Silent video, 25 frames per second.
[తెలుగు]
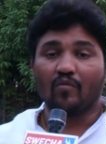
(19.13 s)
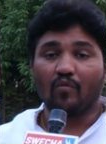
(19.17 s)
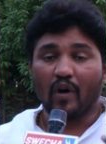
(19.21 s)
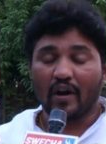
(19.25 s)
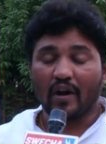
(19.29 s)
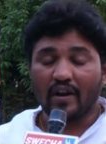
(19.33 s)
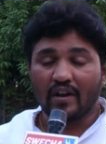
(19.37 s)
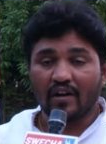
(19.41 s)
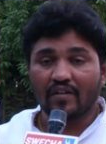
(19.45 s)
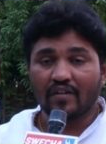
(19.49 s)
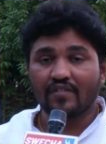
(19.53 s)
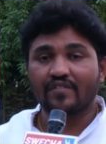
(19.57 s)

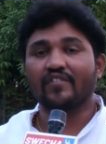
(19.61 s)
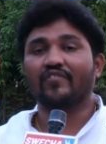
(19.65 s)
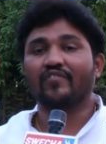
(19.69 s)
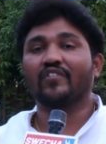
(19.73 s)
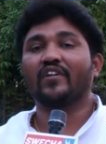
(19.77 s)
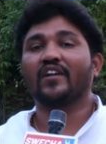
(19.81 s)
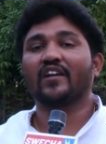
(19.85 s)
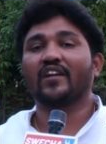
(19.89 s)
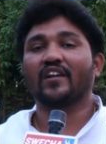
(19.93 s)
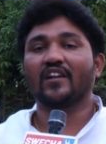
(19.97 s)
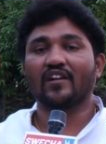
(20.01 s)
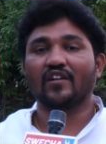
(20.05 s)
వై నాట్
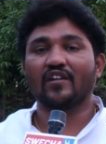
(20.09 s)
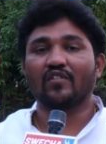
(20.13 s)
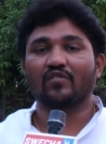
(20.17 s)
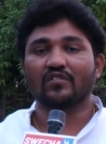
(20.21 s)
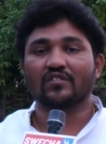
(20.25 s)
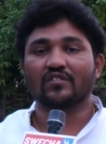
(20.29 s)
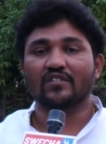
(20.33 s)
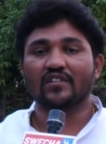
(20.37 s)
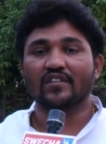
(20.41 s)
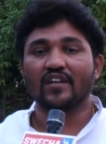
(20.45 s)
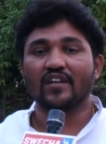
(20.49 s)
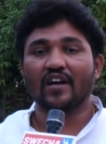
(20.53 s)
సెవెంటీన్ అనే
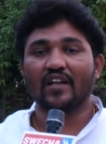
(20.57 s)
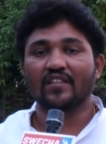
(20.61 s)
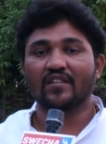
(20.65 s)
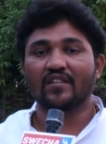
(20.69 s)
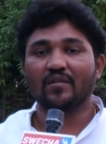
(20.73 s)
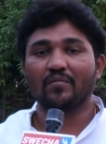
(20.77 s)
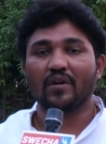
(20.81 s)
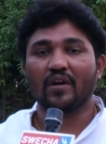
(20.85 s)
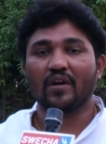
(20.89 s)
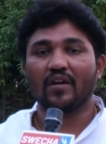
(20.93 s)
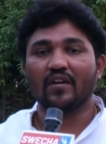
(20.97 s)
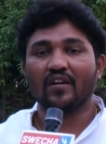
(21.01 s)
ఒక
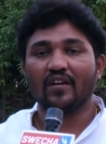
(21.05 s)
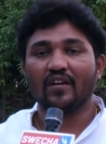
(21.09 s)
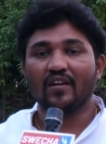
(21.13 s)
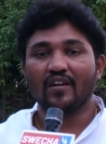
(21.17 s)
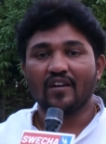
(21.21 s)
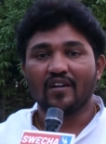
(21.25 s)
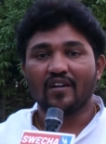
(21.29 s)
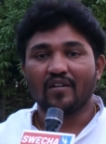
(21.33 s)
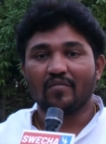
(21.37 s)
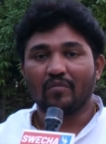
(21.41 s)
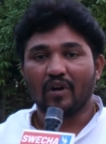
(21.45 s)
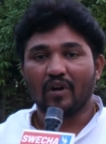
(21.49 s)
సిద్ధాంతమే
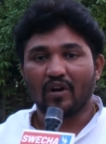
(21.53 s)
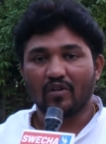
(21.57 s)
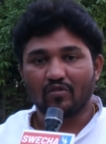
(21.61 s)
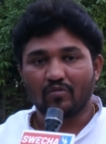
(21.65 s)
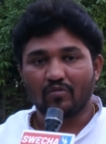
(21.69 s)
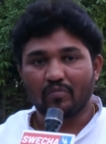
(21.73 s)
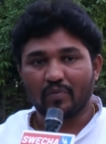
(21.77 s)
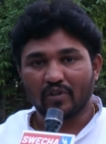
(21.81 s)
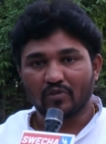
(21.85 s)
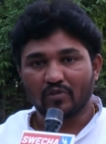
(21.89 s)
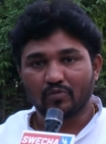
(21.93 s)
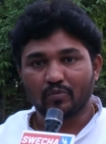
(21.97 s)
మాకు
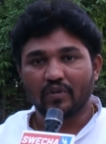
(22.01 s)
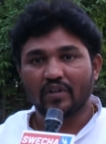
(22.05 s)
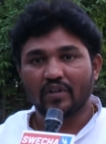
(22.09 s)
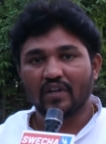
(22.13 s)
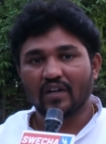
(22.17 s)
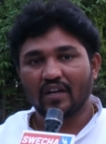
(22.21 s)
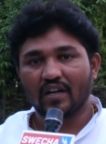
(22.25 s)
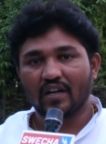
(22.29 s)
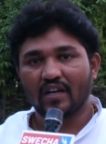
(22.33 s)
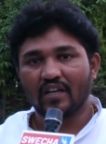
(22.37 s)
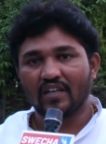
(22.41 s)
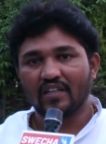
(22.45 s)

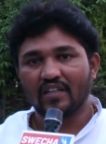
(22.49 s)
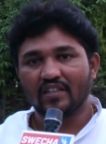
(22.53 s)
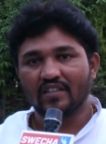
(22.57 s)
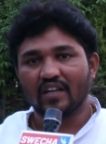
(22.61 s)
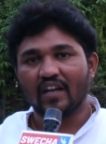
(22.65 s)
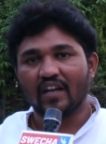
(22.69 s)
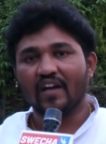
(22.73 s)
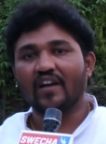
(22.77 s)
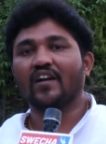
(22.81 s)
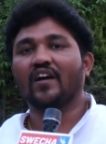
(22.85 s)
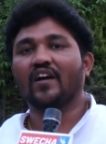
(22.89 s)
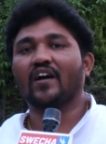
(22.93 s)
ప్రస్ఫుటంగా ఈ
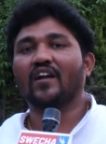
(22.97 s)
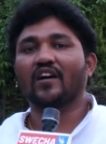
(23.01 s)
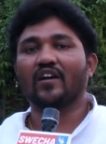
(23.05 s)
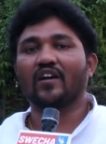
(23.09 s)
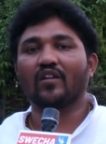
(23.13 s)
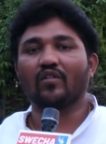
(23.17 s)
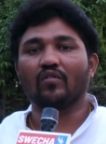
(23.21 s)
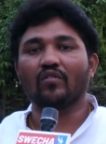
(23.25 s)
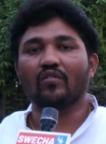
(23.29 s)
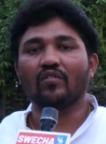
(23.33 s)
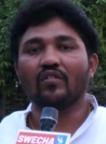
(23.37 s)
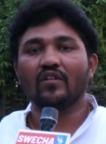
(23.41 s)

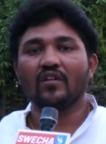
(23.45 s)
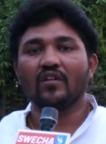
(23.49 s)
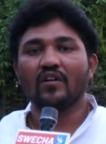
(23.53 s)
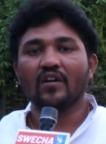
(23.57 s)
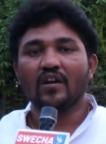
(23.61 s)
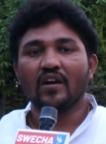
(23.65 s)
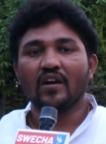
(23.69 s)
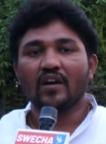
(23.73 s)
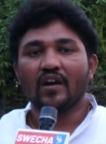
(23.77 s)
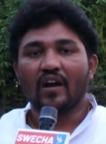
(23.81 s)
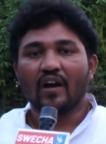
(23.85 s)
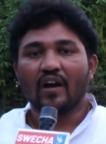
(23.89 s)
తెలంగాణలో
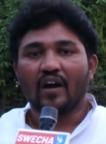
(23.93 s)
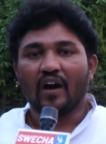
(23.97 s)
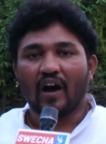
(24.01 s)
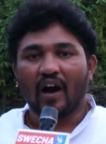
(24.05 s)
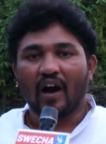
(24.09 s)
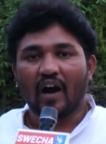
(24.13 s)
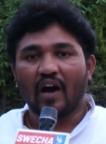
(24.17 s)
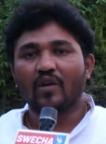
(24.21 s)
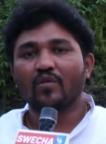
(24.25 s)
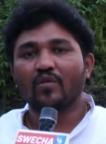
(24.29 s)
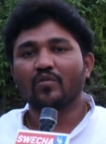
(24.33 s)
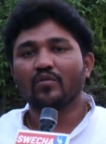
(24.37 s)

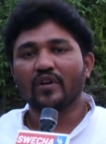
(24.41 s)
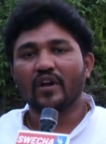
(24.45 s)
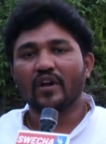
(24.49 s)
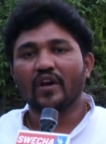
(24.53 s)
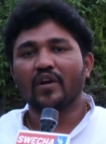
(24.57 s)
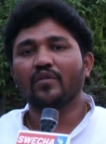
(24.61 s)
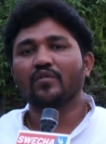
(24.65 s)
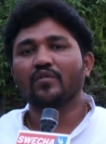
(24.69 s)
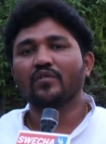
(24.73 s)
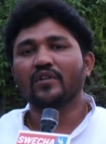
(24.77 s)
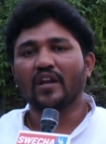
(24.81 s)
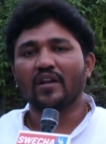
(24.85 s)
ఆరు
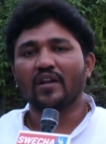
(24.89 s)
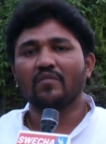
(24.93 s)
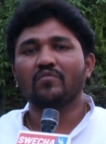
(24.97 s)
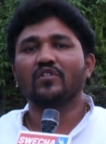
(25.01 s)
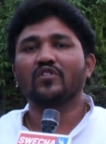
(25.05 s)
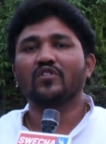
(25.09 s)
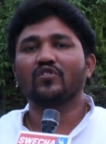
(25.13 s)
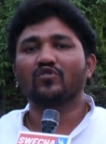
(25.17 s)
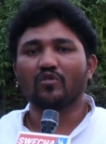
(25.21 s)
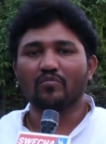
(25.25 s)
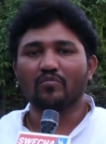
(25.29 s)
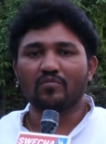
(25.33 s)
ఏడు
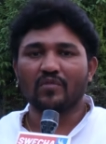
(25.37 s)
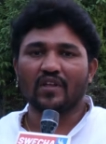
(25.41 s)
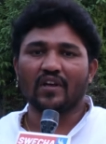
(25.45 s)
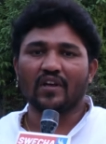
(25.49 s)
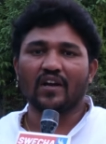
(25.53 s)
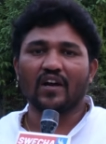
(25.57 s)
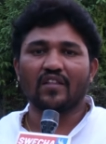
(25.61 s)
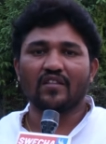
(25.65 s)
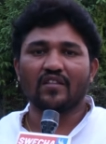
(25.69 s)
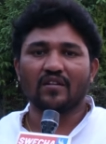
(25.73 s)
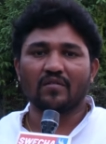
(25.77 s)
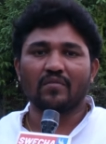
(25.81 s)
ఎనిమిది తొమ్మిది
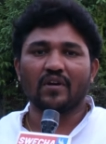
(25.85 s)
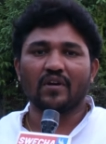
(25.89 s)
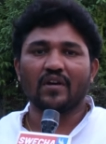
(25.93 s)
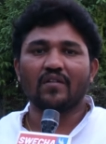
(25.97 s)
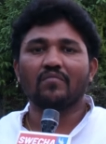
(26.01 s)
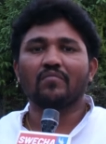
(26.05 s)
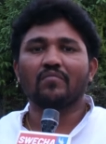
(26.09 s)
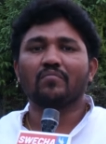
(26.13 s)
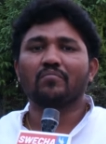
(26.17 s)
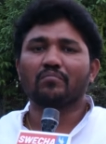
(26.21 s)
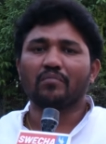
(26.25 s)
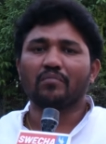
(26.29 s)
కాదురాబై
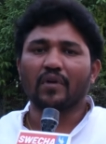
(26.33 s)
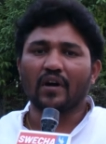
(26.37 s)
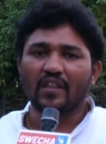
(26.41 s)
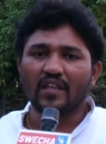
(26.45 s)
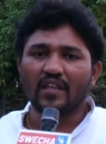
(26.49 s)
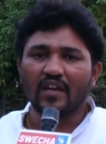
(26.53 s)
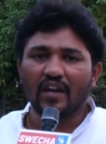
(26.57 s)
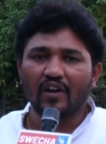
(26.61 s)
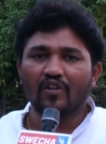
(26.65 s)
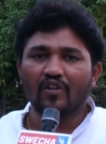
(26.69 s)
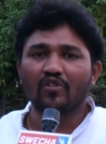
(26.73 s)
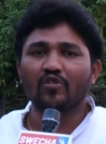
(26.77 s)

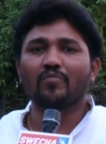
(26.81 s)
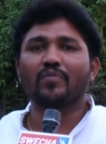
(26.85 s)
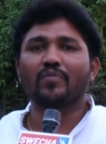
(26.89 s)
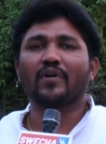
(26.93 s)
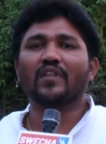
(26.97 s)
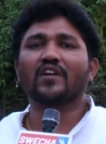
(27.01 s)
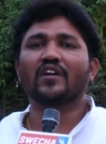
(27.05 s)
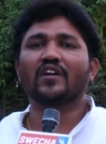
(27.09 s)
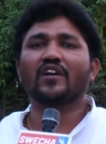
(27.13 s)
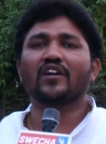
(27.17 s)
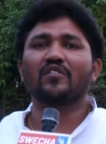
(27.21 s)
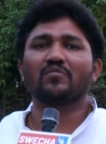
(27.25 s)
పదిహేడుకు
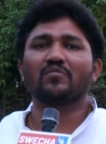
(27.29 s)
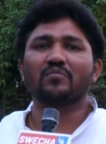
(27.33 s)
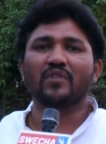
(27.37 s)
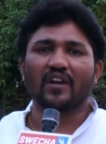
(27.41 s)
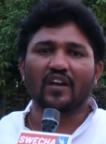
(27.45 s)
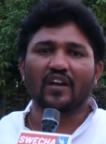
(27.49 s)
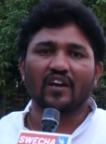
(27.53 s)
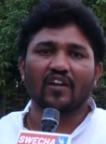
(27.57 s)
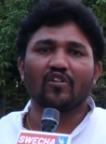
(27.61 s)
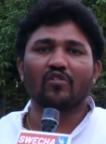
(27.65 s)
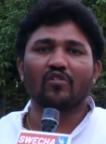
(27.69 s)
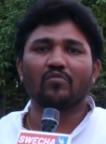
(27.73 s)
పదిహేడు
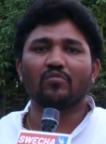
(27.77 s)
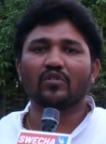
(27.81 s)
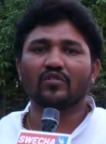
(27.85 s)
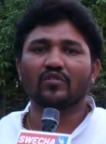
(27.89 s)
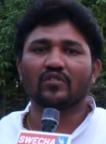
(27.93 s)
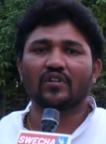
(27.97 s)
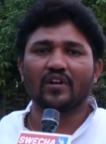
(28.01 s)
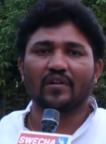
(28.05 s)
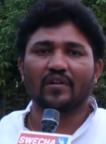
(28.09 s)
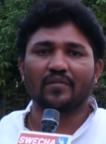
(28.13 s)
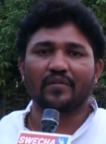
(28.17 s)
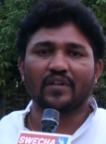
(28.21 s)
మేము
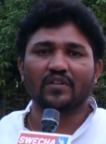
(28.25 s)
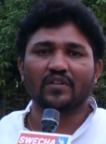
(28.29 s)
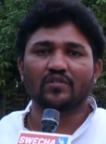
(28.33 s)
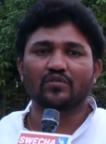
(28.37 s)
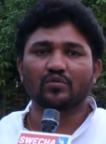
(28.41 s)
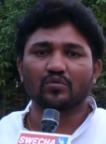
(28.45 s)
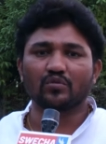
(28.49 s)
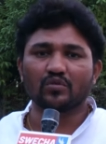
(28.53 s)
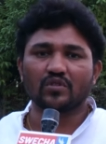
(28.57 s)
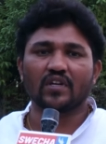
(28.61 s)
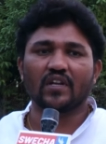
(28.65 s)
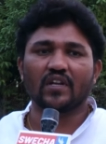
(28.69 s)
గెలవబోతున్నామనే
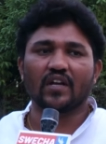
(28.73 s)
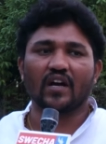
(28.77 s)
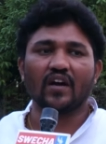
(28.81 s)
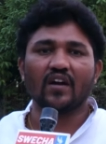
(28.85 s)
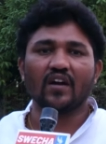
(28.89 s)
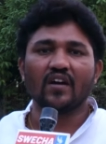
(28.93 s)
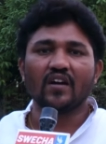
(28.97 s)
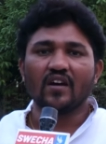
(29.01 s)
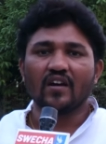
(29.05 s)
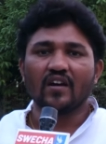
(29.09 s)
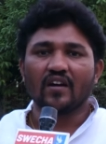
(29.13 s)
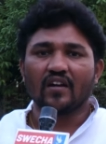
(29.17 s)
సూచన
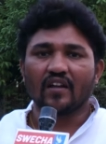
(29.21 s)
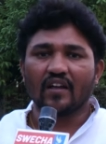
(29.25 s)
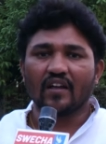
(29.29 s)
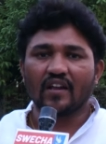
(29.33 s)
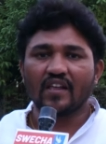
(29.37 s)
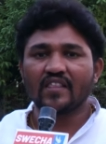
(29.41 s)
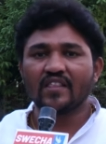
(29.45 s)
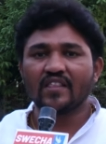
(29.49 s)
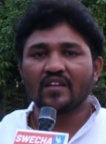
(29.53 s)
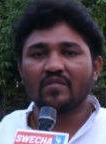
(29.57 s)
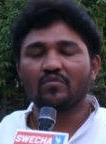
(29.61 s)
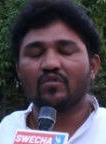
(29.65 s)

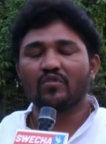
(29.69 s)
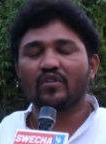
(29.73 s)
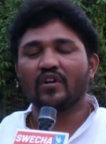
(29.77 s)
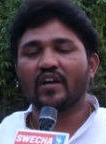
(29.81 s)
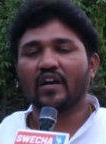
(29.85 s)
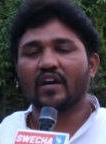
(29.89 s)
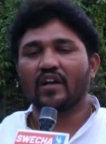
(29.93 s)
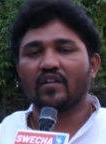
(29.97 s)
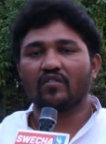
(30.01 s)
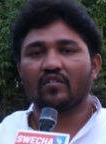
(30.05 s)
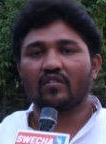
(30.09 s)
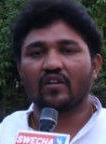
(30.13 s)
నరేంద్ర మోడీ
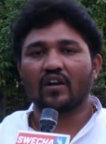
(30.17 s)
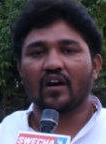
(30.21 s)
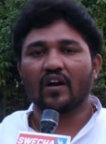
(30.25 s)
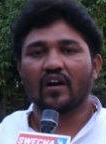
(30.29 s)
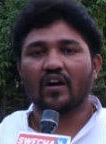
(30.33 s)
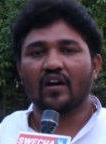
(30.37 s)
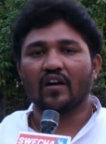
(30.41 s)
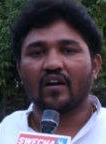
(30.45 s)
గారి యొక్క